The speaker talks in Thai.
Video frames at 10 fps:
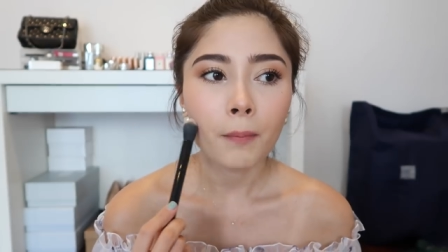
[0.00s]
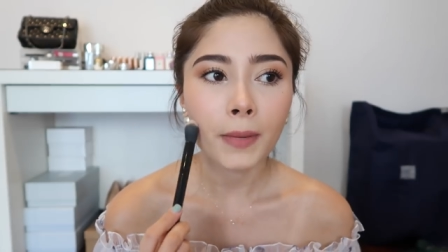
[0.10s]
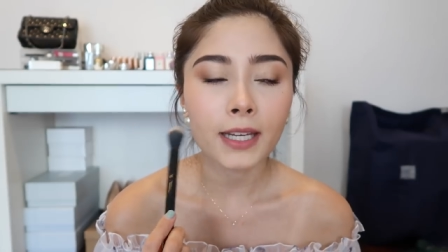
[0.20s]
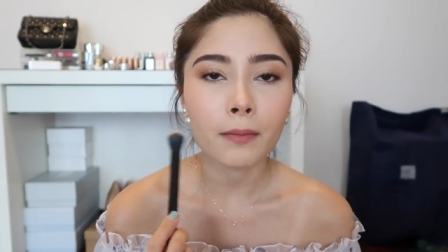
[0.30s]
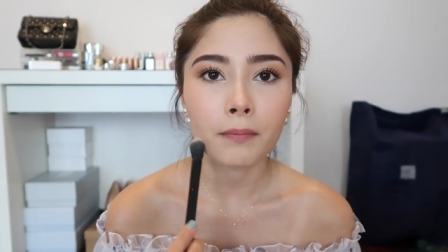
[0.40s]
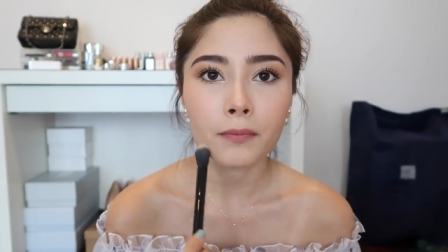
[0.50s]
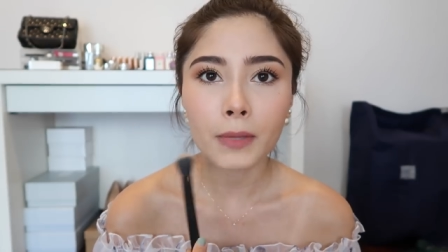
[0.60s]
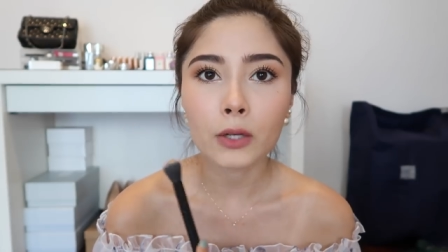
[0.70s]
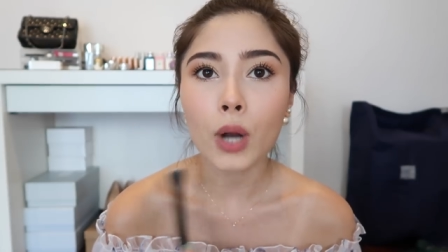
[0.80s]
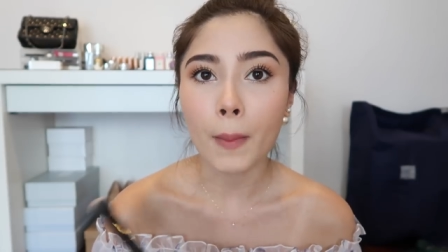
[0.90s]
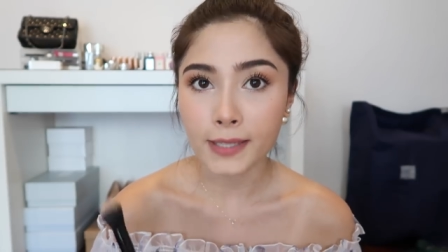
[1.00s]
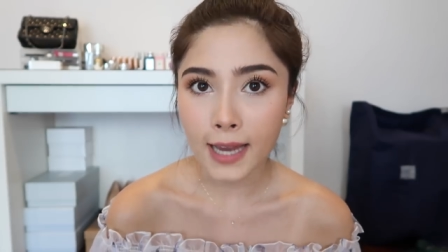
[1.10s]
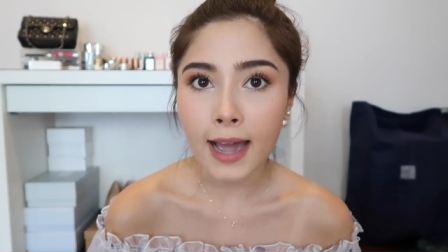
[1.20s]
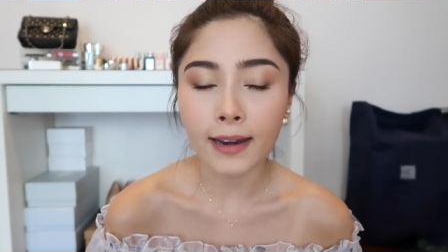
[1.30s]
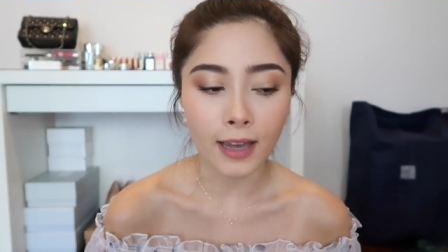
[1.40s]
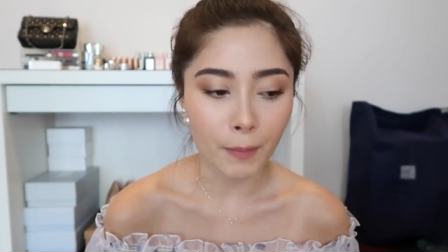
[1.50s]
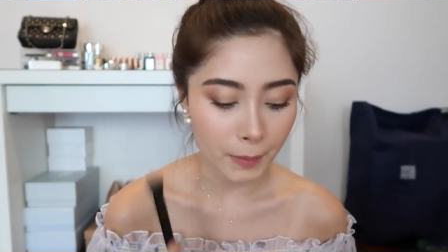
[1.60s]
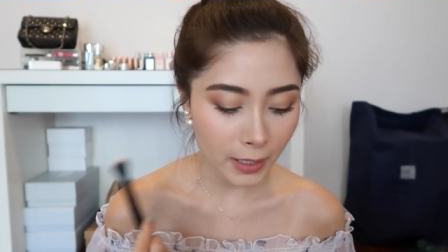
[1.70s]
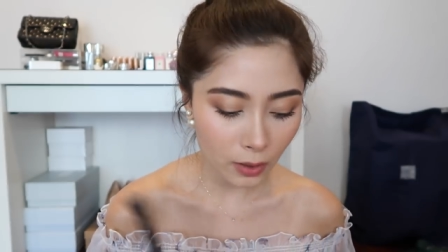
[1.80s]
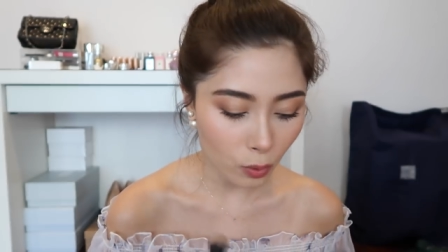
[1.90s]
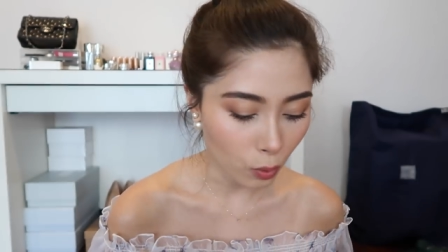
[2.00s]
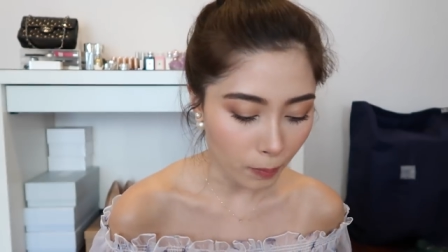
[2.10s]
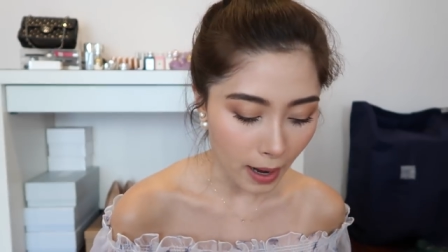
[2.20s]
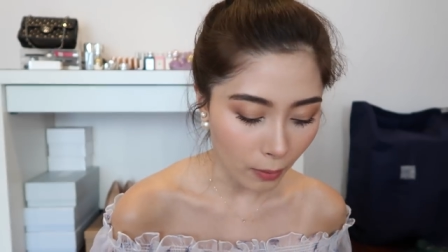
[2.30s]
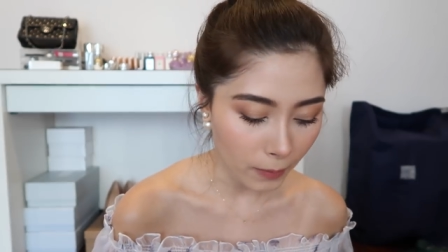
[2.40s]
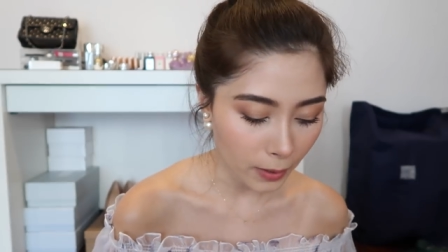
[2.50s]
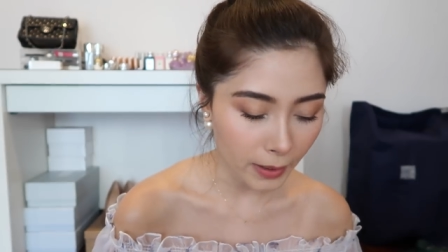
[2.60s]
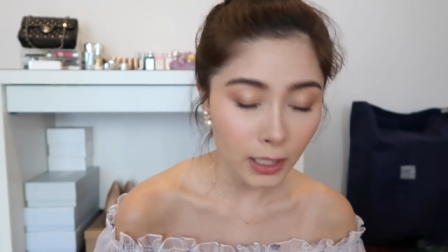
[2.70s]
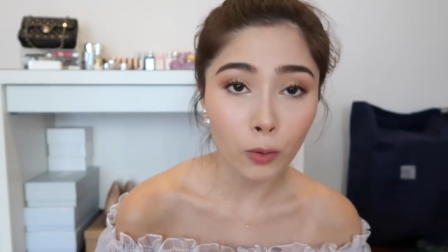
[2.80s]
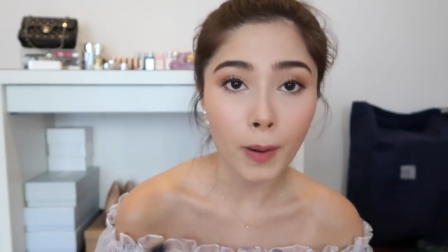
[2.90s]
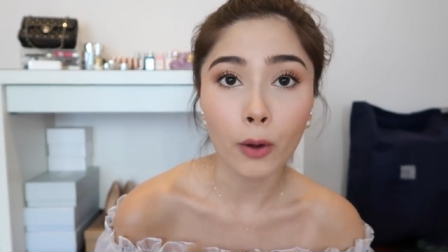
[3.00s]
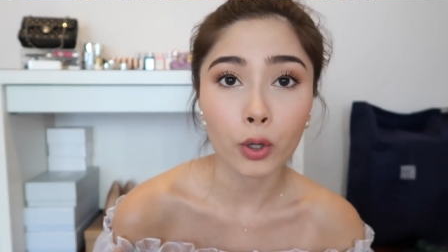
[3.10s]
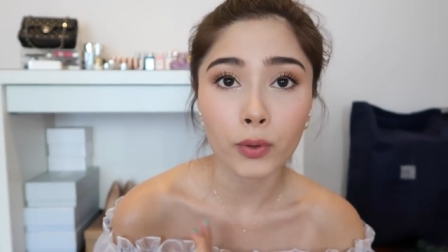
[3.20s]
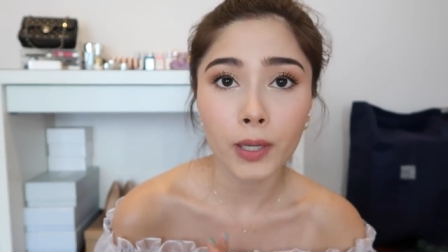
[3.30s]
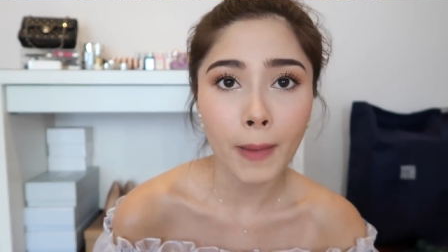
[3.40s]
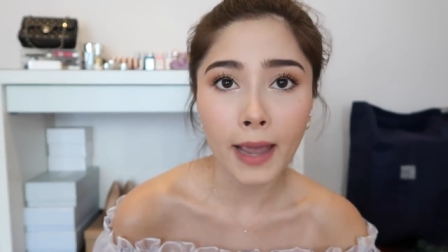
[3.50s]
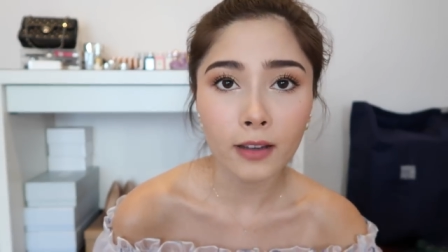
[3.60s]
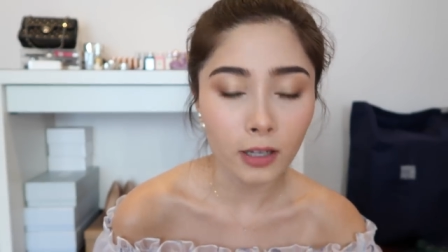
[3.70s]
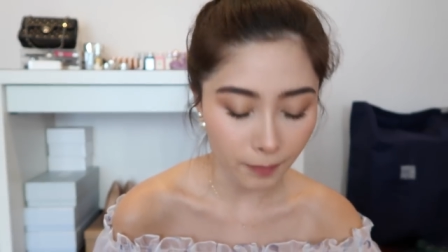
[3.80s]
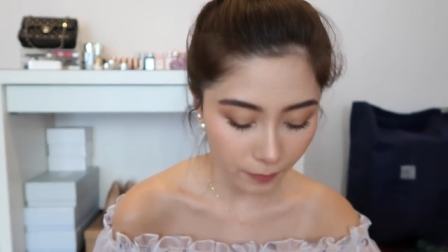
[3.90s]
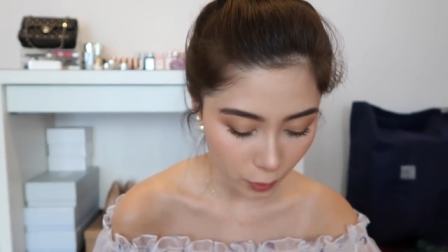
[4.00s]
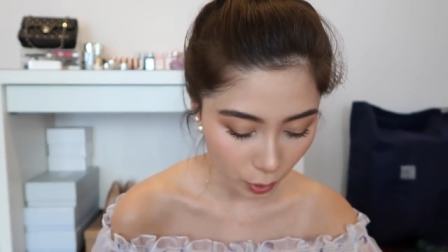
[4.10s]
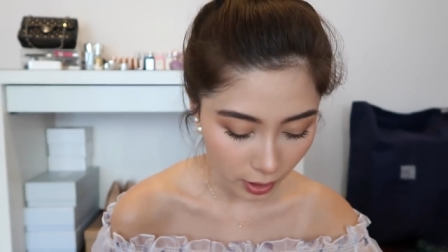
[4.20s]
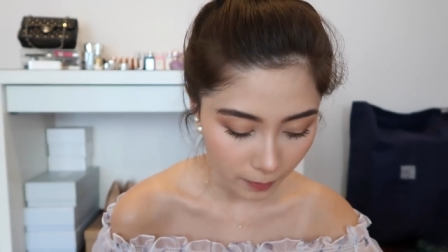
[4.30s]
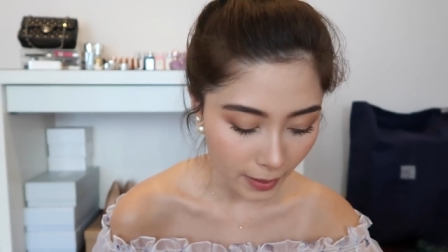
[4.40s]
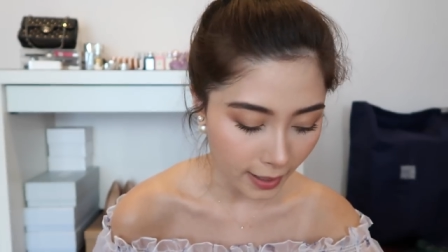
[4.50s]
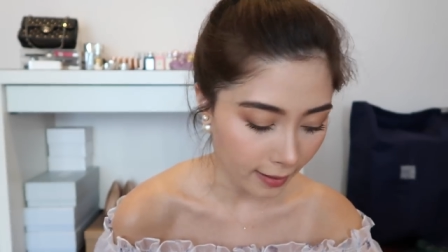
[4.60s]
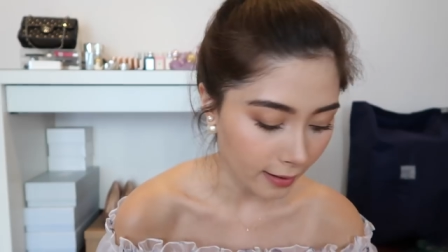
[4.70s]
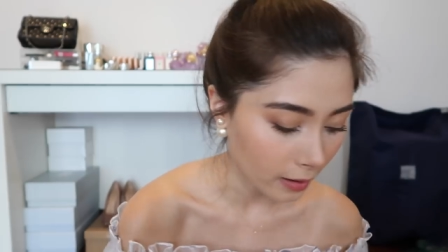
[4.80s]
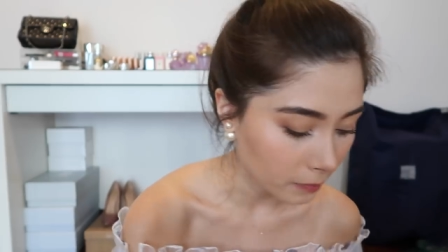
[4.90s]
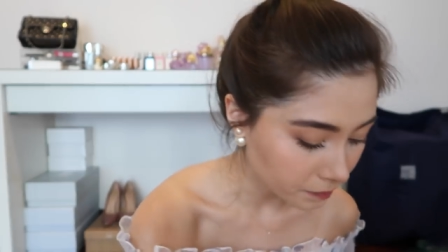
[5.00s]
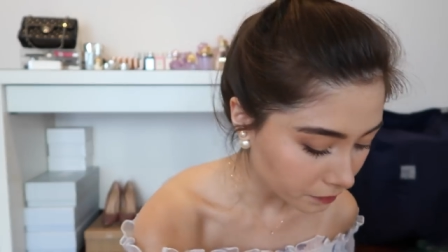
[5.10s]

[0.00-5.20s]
มันดูธรรมชาติอะค่ะมันไม่ได้ดู powdery แป้งเกินจนเกินไปอะค่ะ